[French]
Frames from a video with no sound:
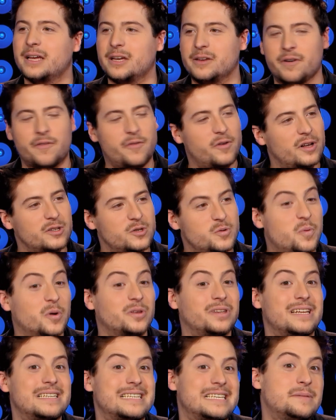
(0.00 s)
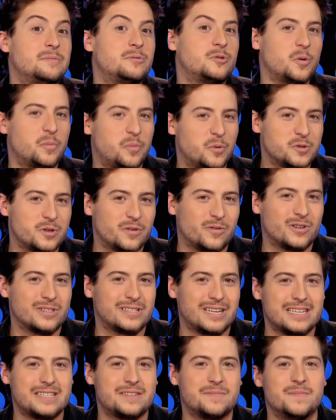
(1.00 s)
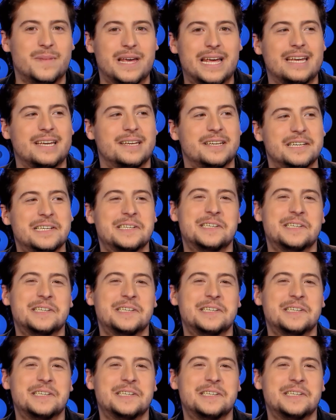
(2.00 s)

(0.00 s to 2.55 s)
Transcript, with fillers: Il va falloir supporter les équipes 100% françaises, mais